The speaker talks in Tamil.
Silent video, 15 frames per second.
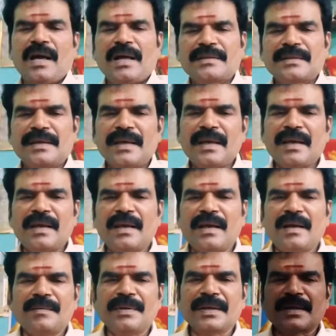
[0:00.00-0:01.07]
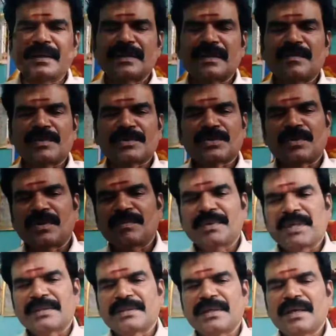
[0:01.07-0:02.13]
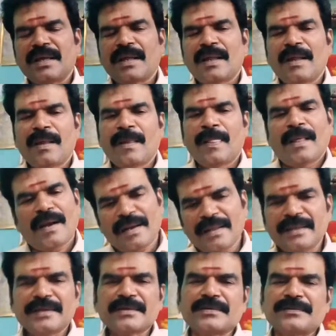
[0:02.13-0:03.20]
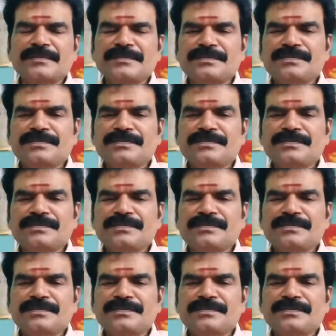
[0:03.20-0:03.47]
அது ஏன் அப்படிங்கிறத நம்ம சொல்ல முடியாது ஆனால் இருக்கும்